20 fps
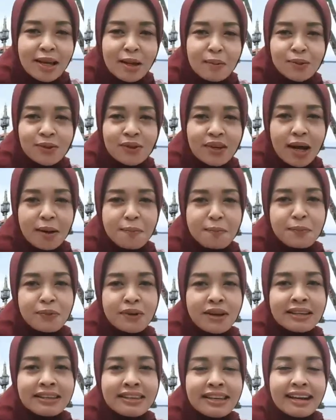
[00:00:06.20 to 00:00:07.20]
subscribe
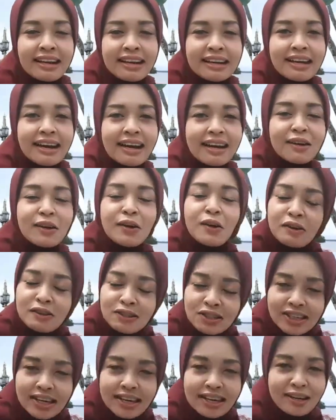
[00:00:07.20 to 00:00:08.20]
dan nyalakan
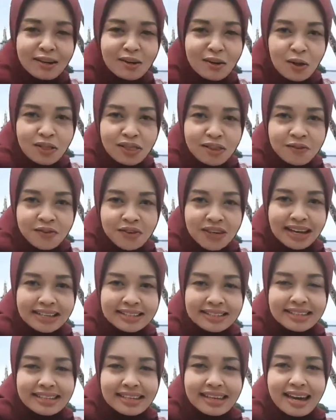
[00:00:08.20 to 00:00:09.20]
lonceng
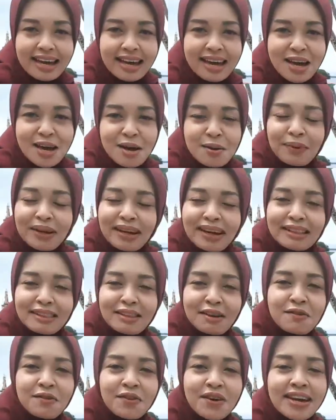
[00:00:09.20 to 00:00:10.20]
notifikasi.
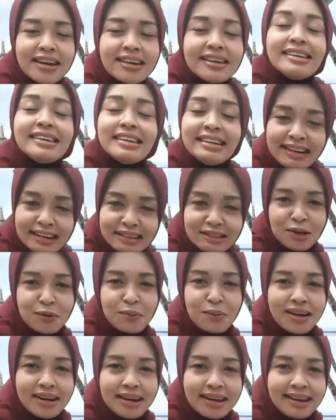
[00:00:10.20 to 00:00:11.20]
PKTV Grecek
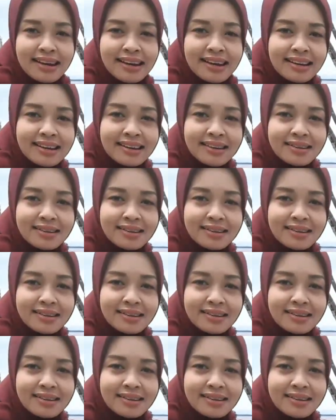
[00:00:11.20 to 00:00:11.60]
Beneh.